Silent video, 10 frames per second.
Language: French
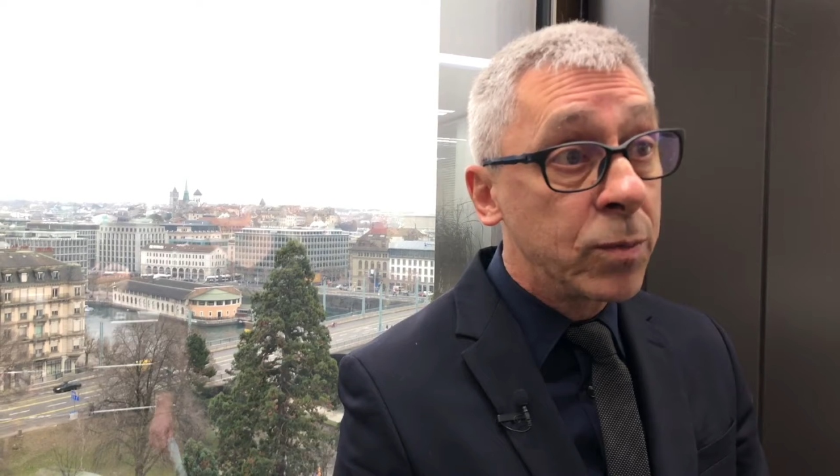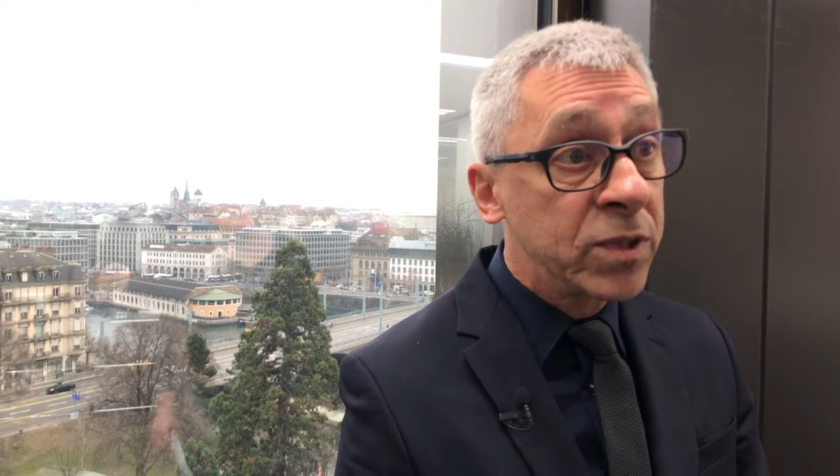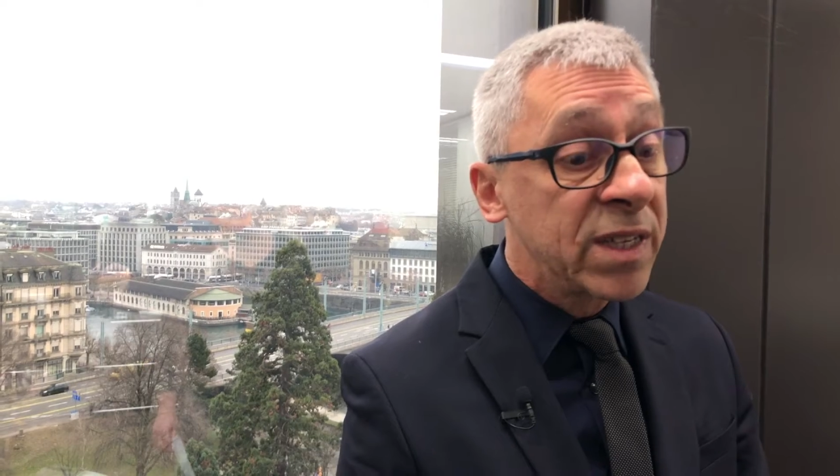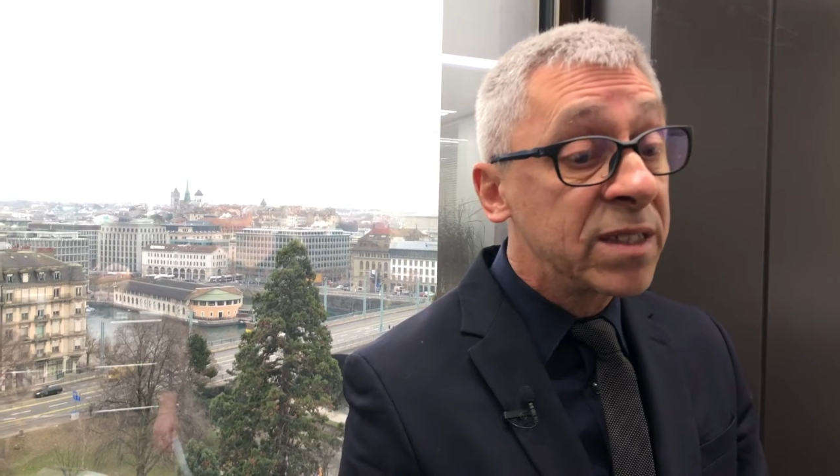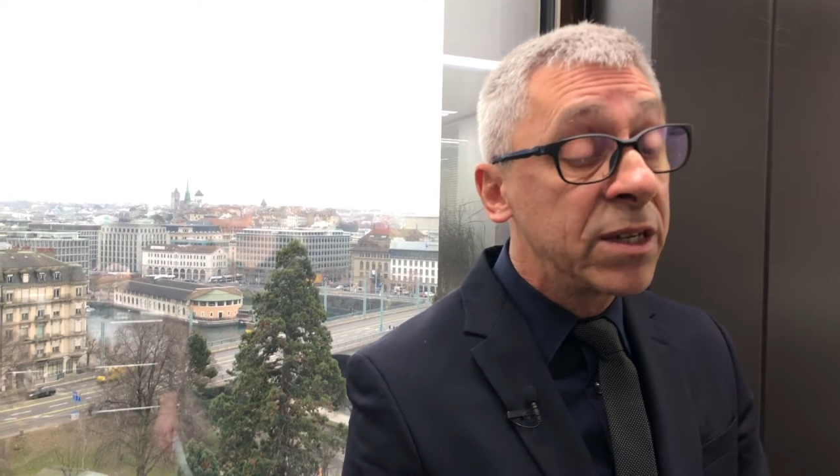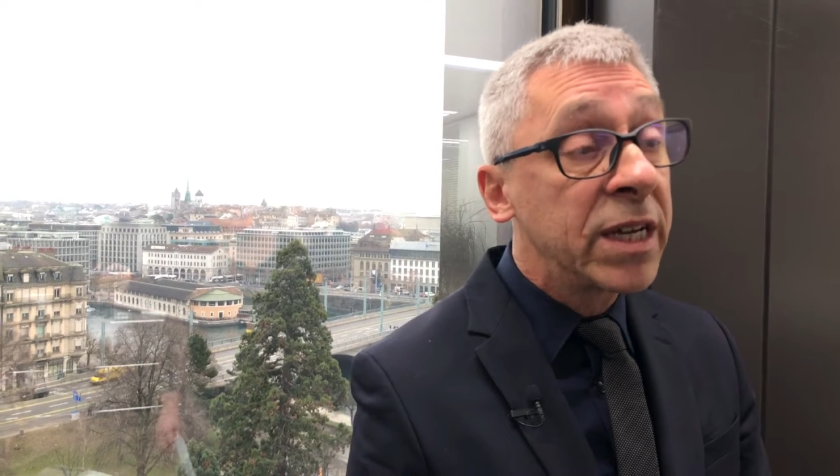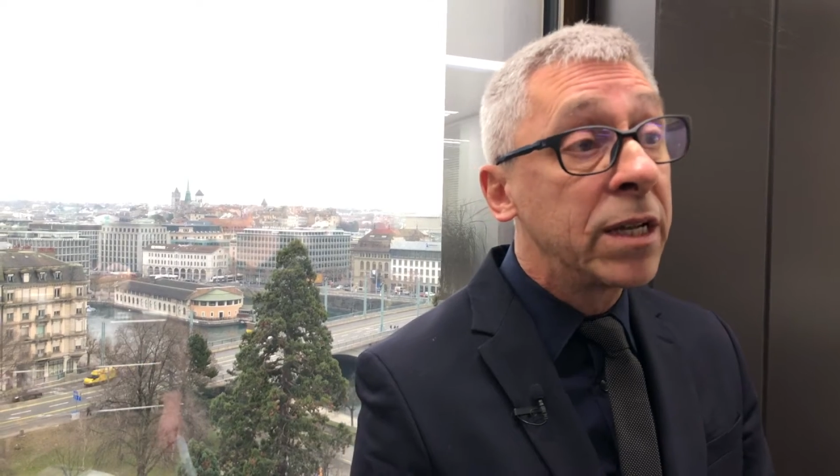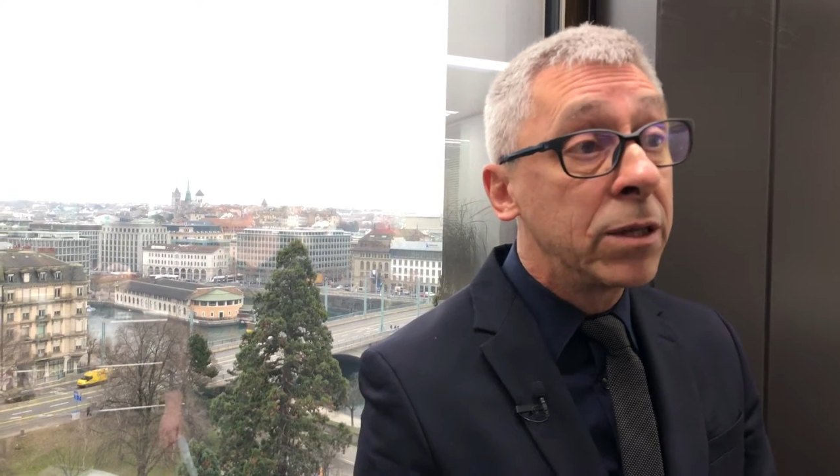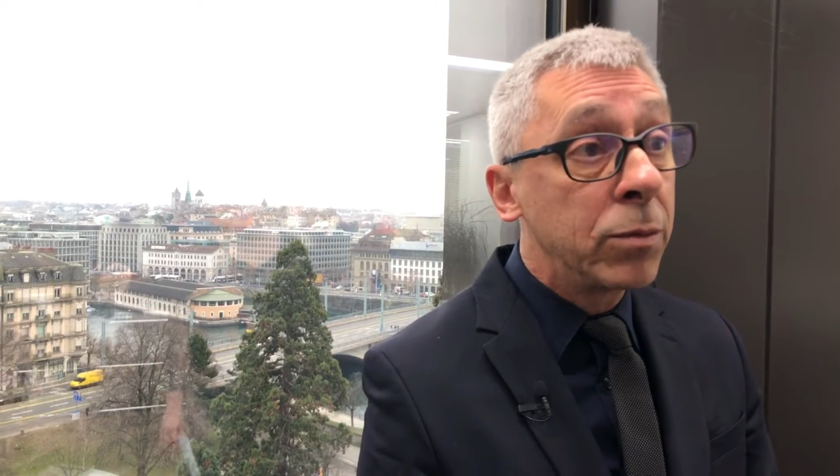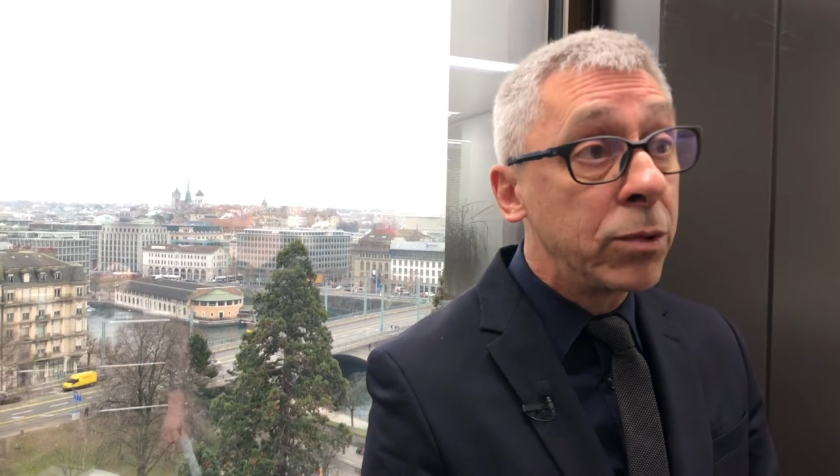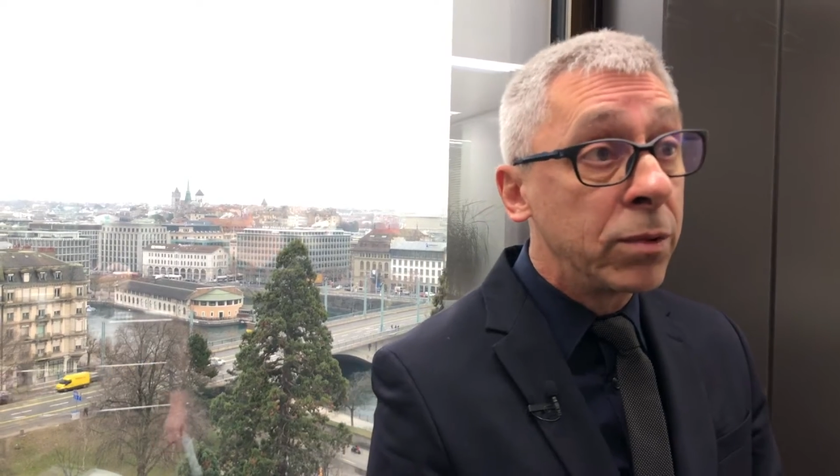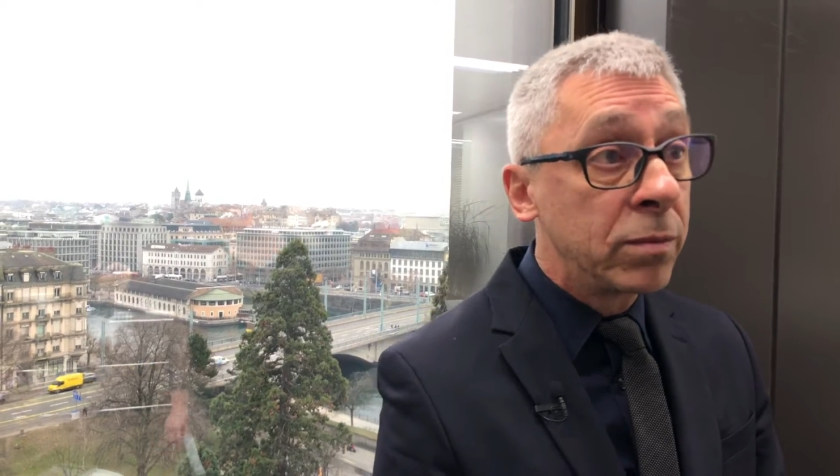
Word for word: pense que ce n'est que le début.